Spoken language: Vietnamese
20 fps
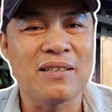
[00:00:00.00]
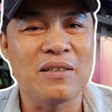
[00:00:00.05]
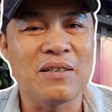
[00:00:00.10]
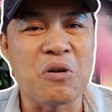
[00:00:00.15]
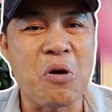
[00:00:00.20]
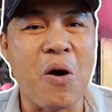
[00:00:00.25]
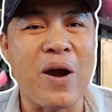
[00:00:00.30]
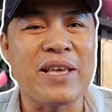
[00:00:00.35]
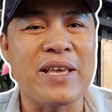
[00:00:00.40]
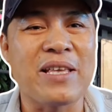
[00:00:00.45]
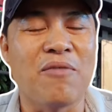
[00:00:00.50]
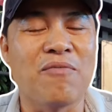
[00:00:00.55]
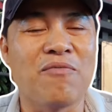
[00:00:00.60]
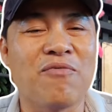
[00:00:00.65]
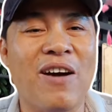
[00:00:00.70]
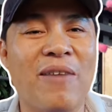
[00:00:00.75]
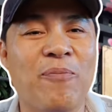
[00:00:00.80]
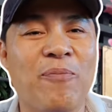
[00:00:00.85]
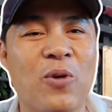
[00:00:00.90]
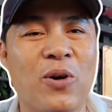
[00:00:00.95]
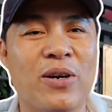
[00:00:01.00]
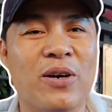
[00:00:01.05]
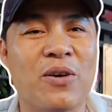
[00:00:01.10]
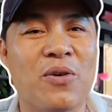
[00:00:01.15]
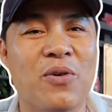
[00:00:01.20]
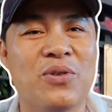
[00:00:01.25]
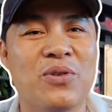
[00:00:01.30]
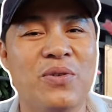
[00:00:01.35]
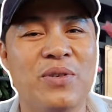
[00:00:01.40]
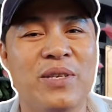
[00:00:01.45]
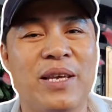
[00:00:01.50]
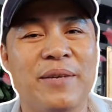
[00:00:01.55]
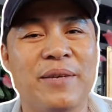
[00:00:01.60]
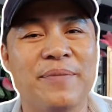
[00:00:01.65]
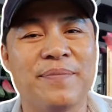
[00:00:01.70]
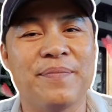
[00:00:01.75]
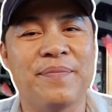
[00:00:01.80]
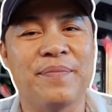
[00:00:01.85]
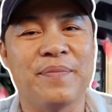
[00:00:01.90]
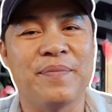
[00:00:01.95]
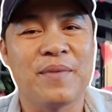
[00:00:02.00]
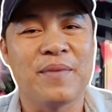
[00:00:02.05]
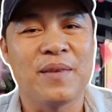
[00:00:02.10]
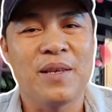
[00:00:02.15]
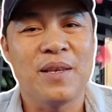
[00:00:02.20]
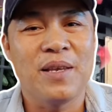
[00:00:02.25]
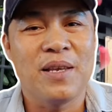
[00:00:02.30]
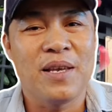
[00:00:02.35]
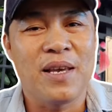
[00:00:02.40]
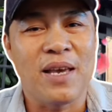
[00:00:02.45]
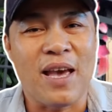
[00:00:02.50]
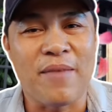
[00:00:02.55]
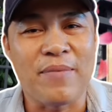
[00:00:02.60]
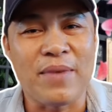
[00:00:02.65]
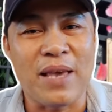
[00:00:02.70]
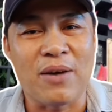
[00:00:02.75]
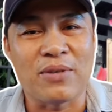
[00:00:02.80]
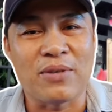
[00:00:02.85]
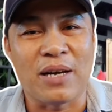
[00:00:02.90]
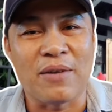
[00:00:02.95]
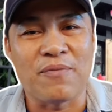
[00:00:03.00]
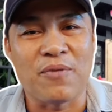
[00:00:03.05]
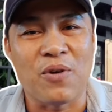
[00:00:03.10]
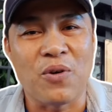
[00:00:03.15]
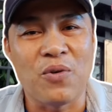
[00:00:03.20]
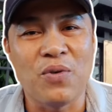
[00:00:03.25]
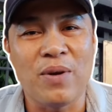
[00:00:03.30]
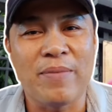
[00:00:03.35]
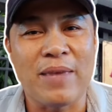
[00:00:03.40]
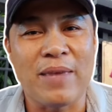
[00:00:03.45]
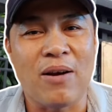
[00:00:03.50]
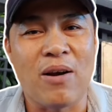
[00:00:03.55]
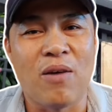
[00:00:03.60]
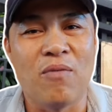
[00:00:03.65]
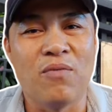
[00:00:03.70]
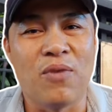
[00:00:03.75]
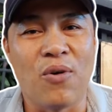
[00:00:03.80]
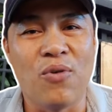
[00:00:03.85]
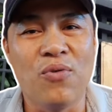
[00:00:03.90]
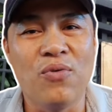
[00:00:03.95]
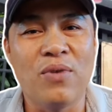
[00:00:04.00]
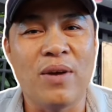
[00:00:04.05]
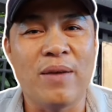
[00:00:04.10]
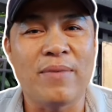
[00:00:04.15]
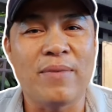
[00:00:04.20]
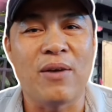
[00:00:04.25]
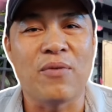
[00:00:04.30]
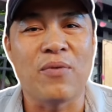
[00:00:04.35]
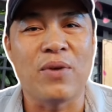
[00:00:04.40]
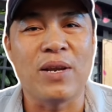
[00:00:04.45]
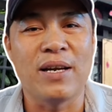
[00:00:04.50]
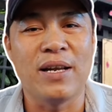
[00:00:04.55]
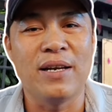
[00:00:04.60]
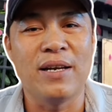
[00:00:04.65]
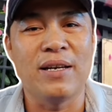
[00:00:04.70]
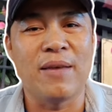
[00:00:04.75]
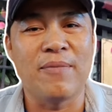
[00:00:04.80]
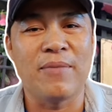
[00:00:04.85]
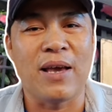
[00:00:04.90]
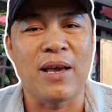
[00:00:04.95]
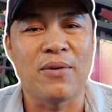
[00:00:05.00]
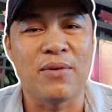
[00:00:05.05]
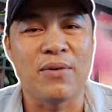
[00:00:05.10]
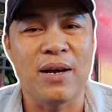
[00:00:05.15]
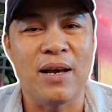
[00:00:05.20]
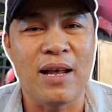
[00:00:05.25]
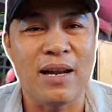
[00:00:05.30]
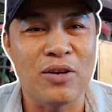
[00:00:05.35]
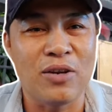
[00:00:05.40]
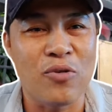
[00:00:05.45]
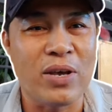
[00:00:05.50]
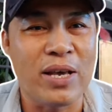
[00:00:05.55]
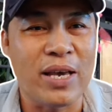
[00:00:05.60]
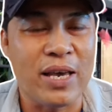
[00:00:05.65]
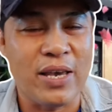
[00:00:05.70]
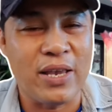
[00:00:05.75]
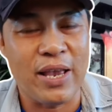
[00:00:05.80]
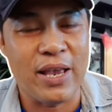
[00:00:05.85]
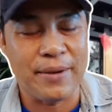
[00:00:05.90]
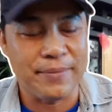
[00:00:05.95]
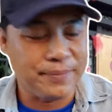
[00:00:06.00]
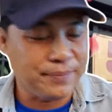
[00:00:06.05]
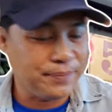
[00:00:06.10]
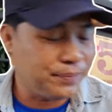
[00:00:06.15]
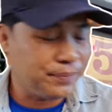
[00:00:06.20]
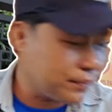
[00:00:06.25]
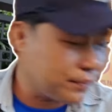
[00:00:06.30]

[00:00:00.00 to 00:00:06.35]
ngoài dòng pháp luật cơ cô chú anh chị em chào thạch vũ em chào hồng vũ em chào nguyễn linh em chào anh nguyễn kỳ nha